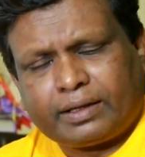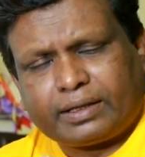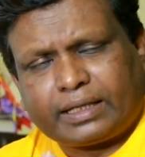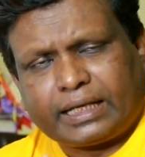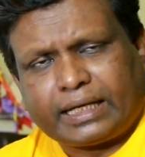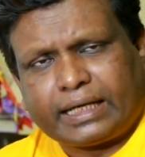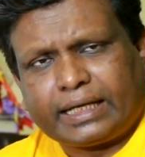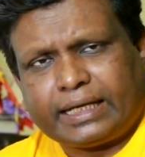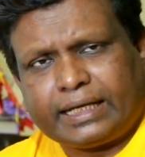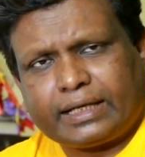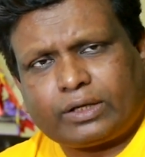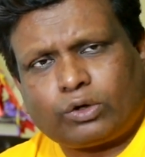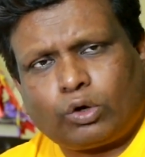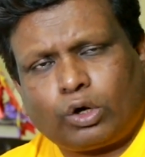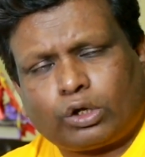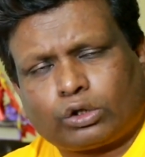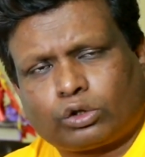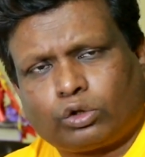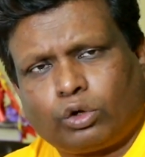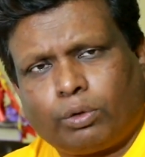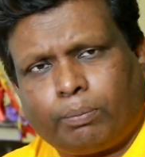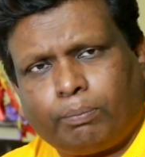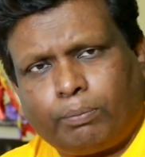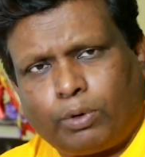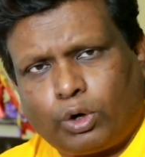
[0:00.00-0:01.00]
তিনি
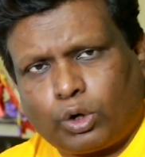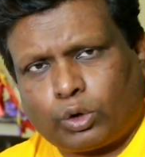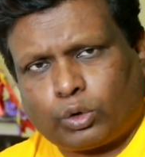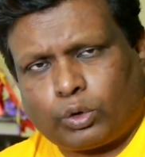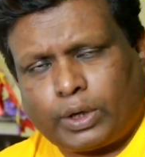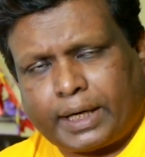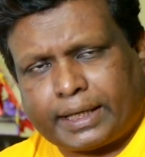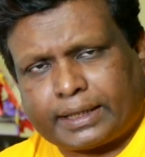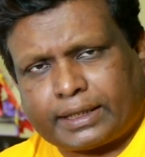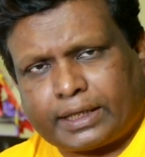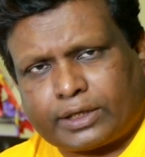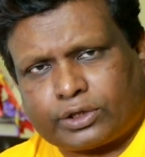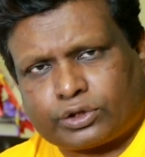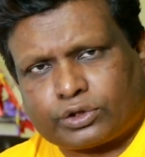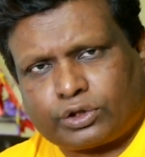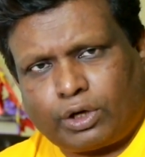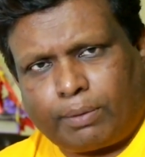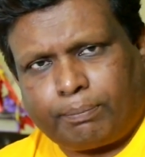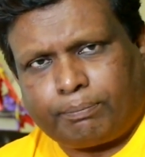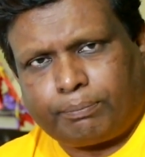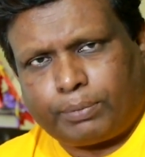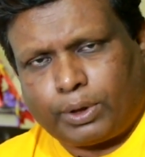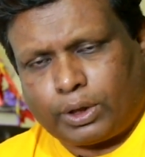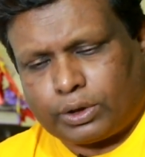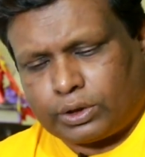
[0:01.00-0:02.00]
কত বড় একটা
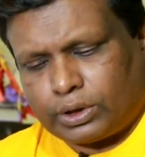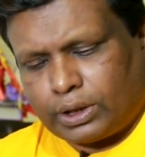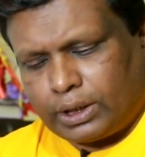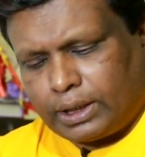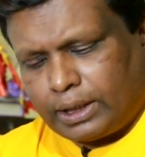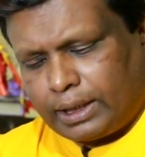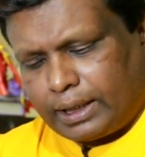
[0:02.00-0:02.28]
সম্পদ